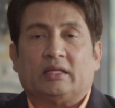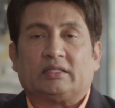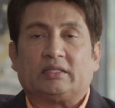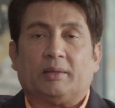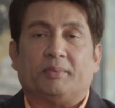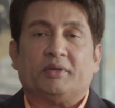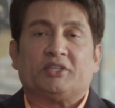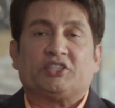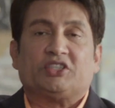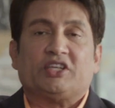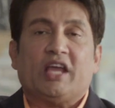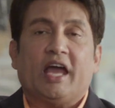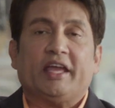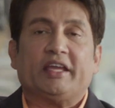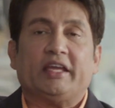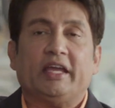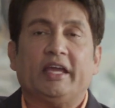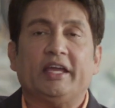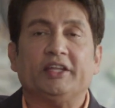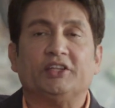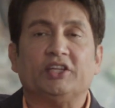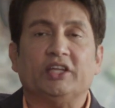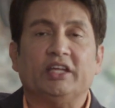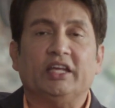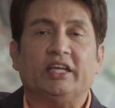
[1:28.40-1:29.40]
समस्या
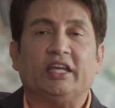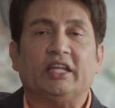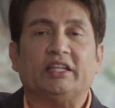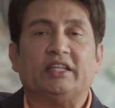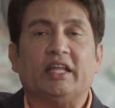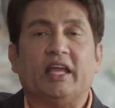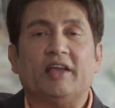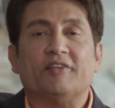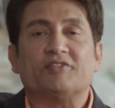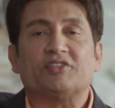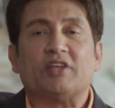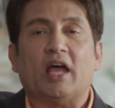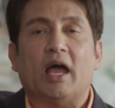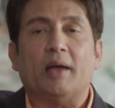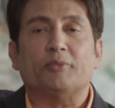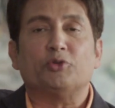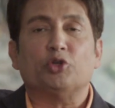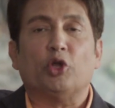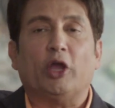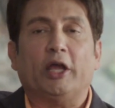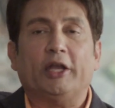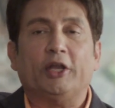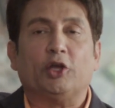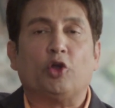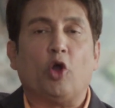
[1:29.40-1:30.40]
ये थी कि देव साहब
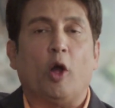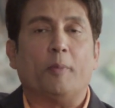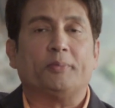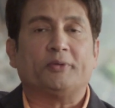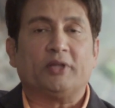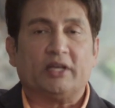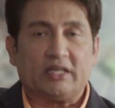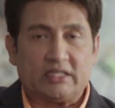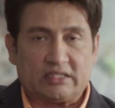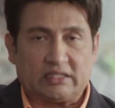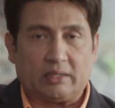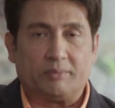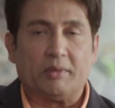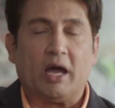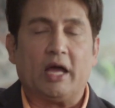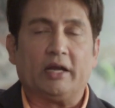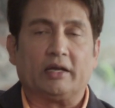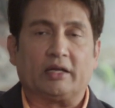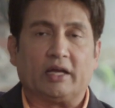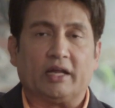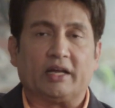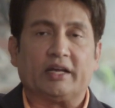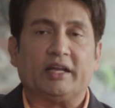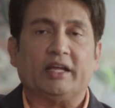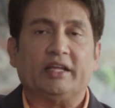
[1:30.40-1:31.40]
जो हेलीकॉप्टर
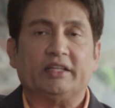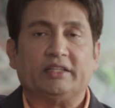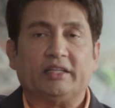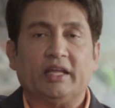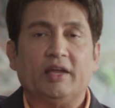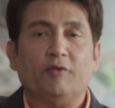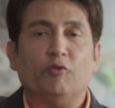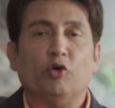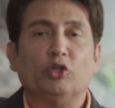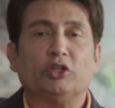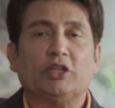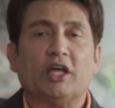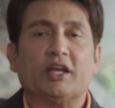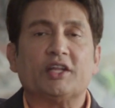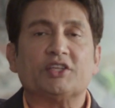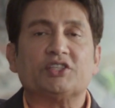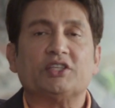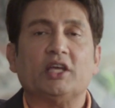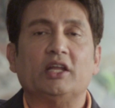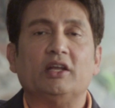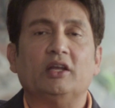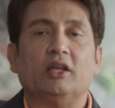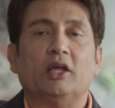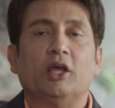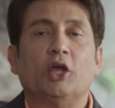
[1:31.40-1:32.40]
इस्तेमाल कर रहे थे वो
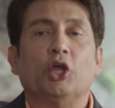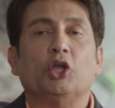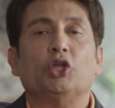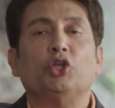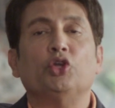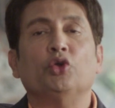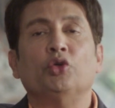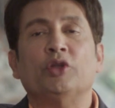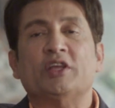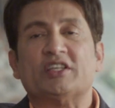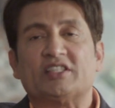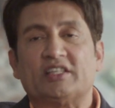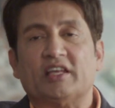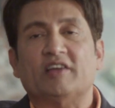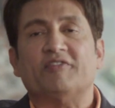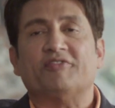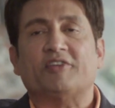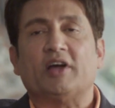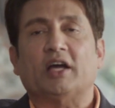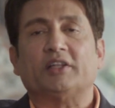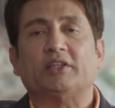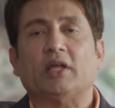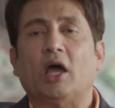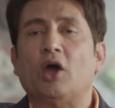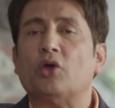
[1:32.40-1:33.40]
दरअसल यूनिसेफ
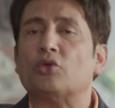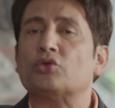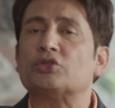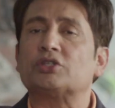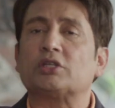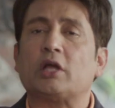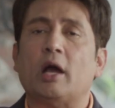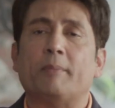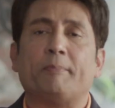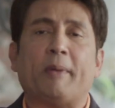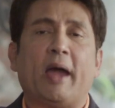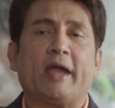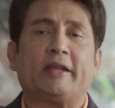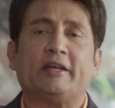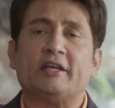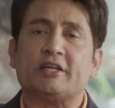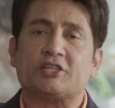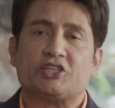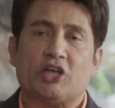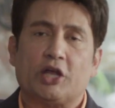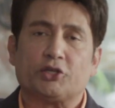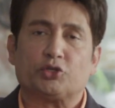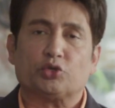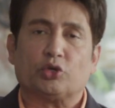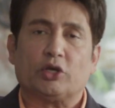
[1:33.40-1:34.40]
का था और उसका
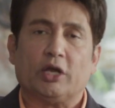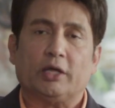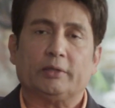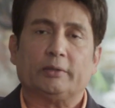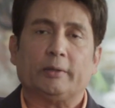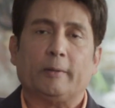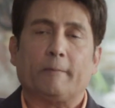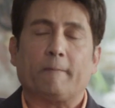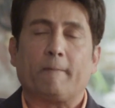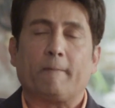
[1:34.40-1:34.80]
पायलट जा चुका था